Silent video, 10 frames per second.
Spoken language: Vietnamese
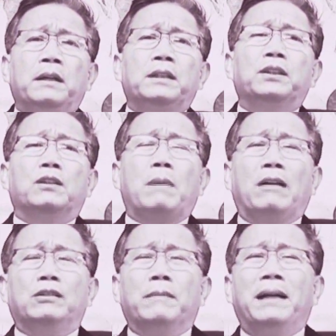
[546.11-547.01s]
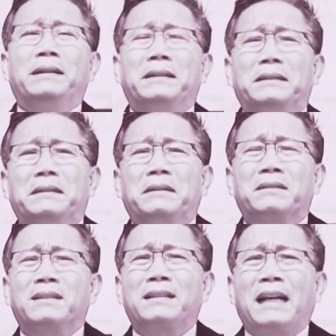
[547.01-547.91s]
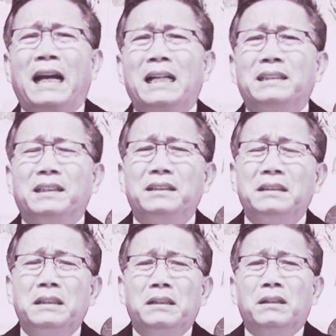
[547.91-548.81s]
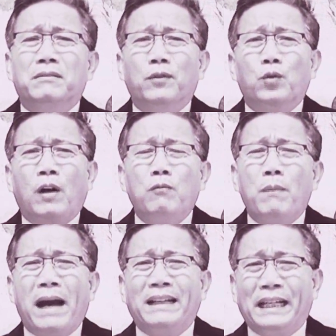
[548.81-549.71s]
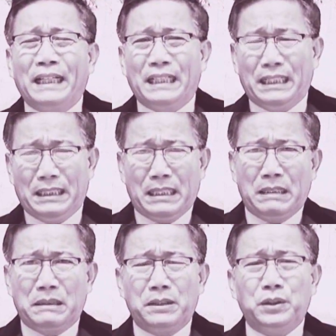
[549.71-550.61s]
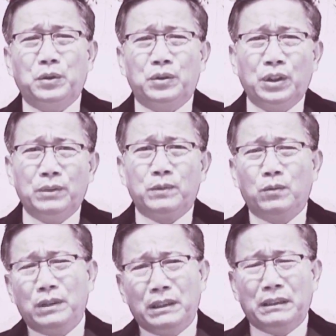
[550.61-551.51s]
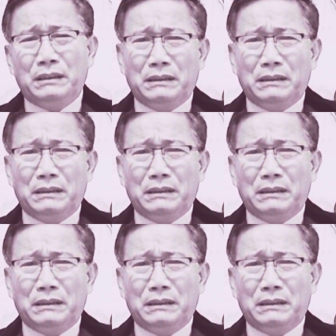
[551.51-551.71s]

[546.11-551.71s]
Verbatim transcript: Kính thưa đồng bào thân mến, tất cả những vu khống mạ lị ở trên YouTube cũng như